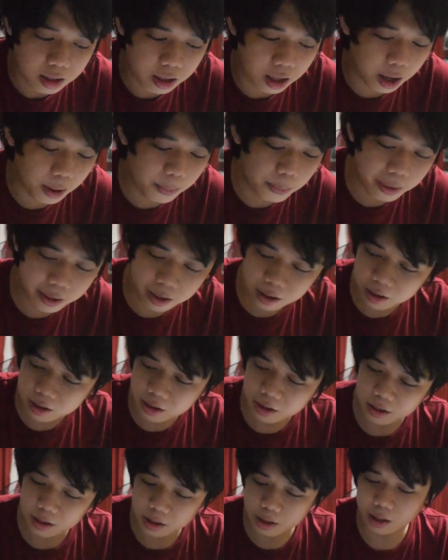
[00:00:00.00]
Dapat
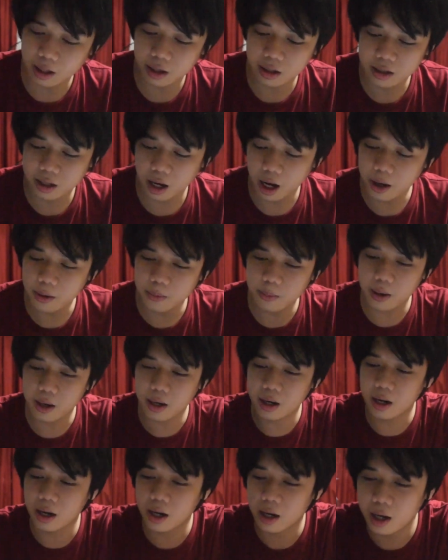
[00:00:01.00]
isang daan
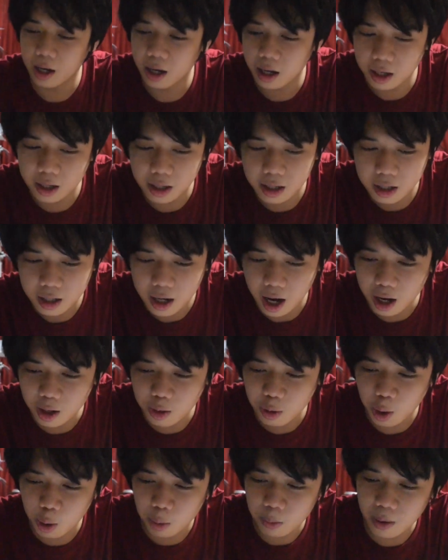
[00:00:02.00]
para
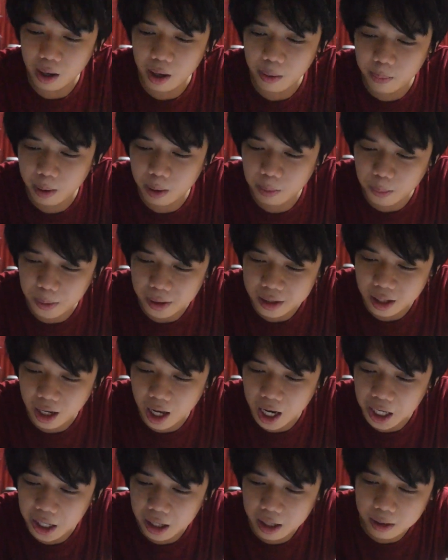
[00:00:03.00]
ako lang makapagpas
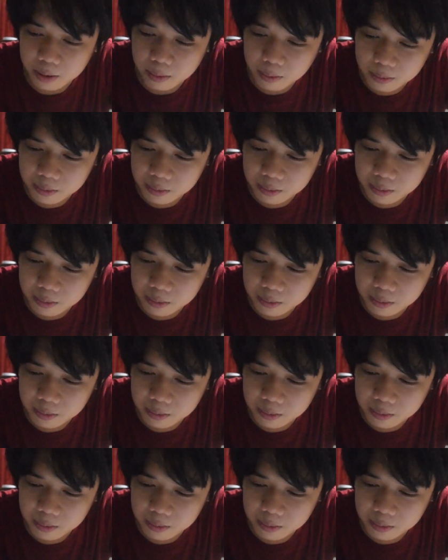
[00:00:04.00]
lagi.